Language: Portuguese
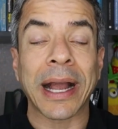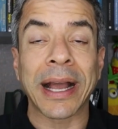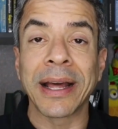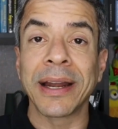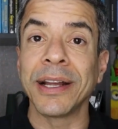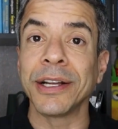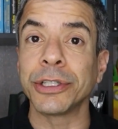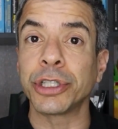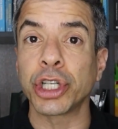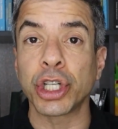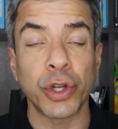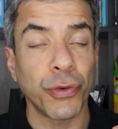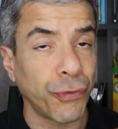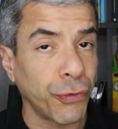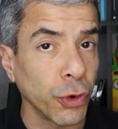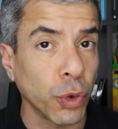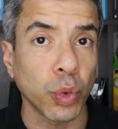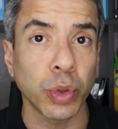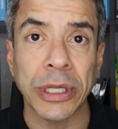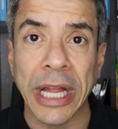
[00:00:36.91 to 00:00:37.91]
a grande
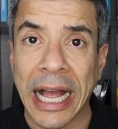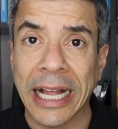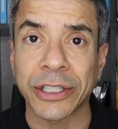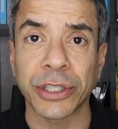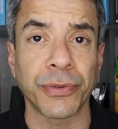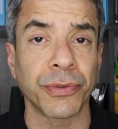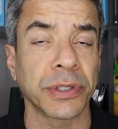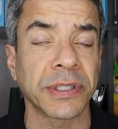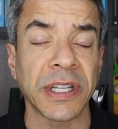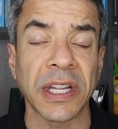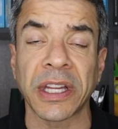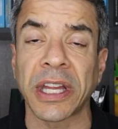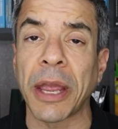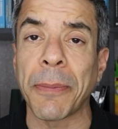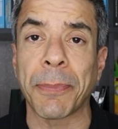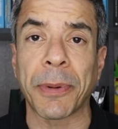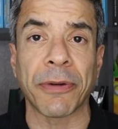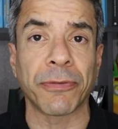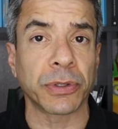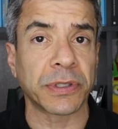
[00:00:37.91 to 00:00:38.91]
dificuldade que você
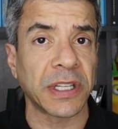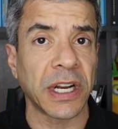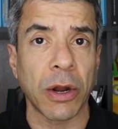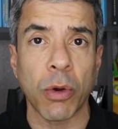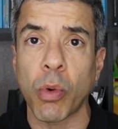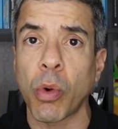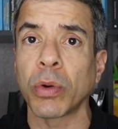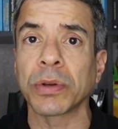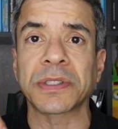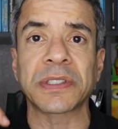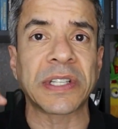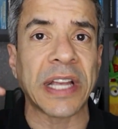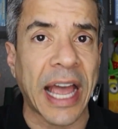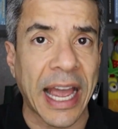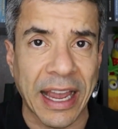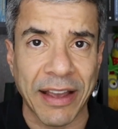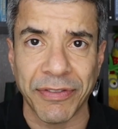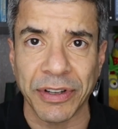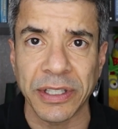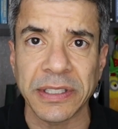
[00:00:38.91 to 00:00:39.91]
tem, porque você não
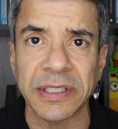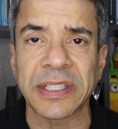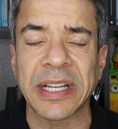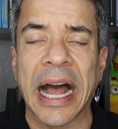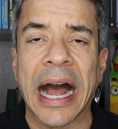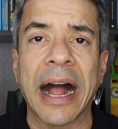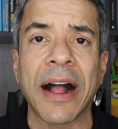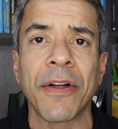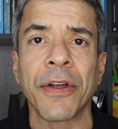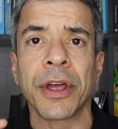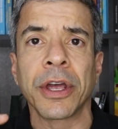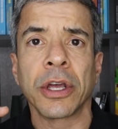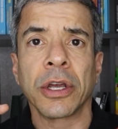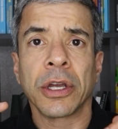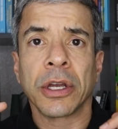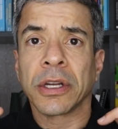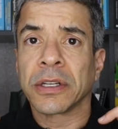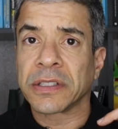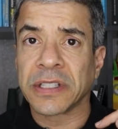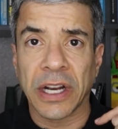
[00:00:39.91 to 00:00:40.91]
consegue avançar,
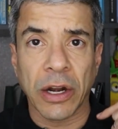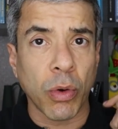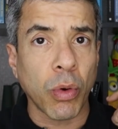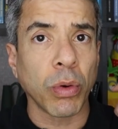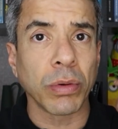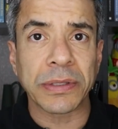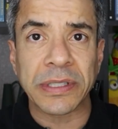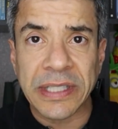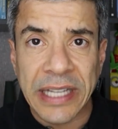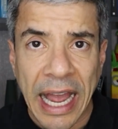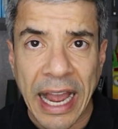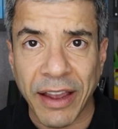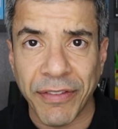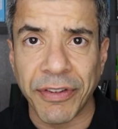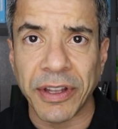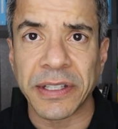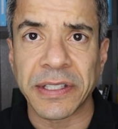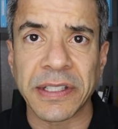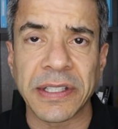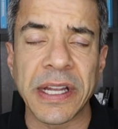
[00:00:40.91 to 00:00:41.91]
você não consegue
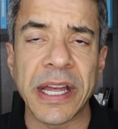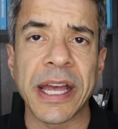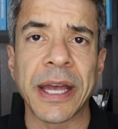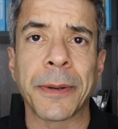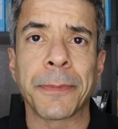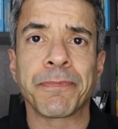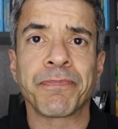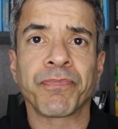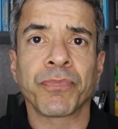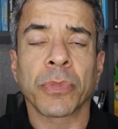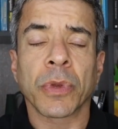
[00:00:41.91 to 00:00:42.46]
vencer,